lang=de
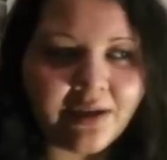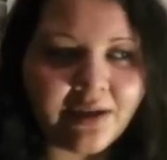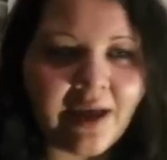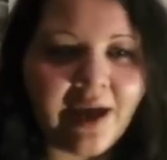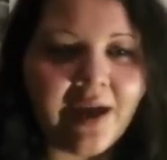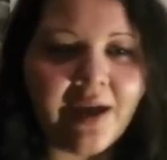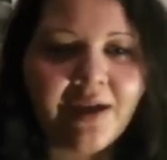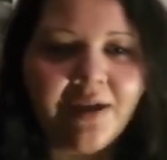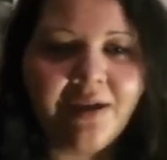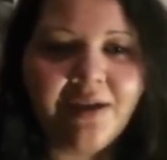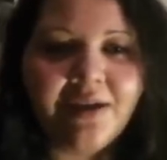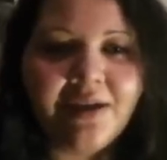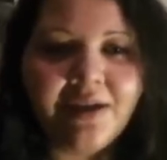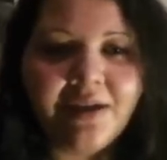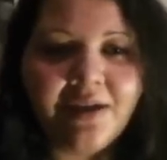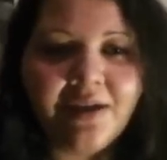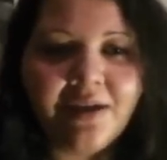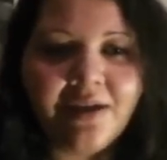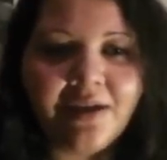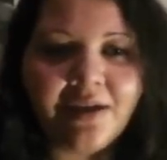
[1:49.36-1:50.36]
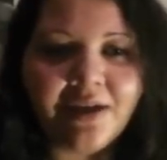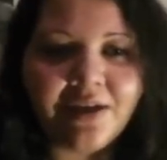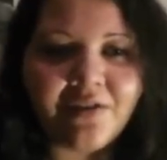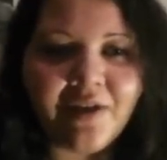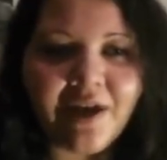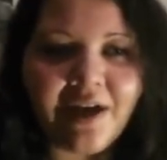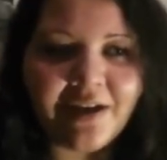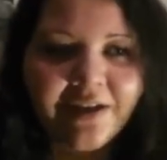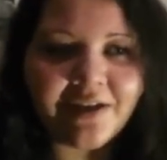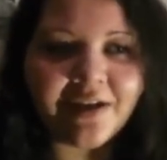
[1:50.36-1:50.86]
ja,
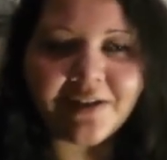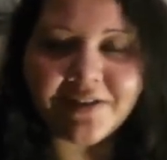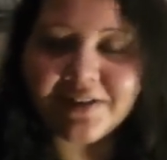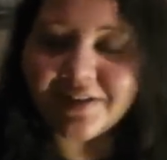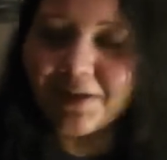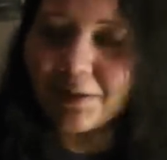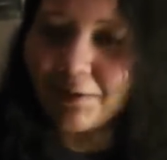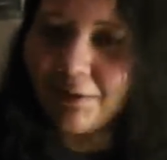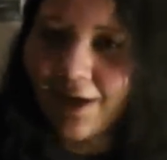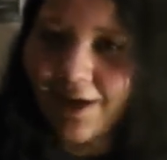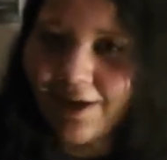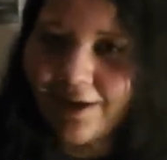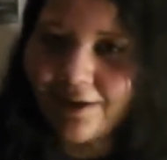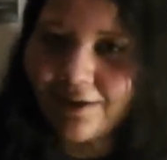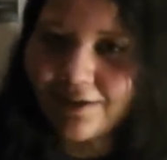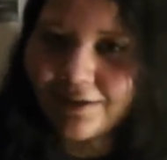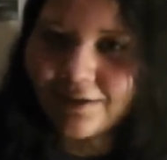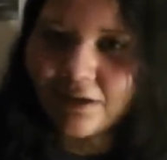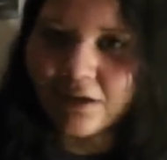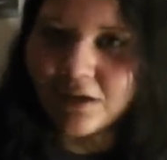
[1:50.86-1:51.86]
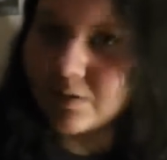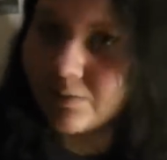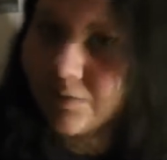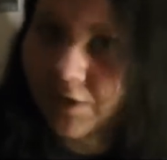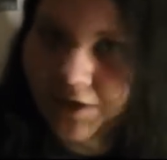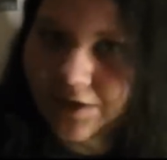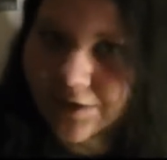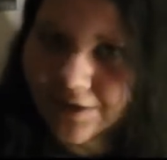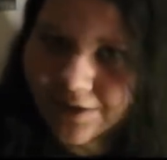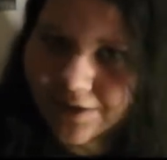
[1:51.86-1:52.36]
ich war ein Jahr nicht dabei. Oh, ich
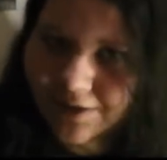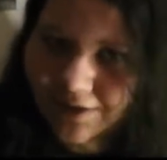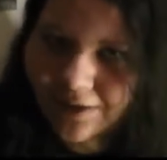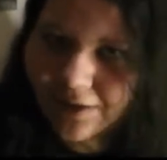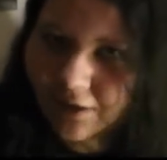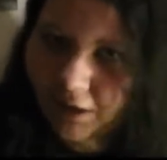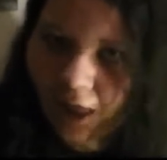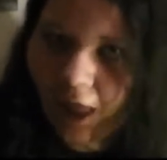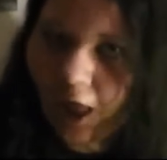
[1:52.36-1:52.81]
weiß die Knie.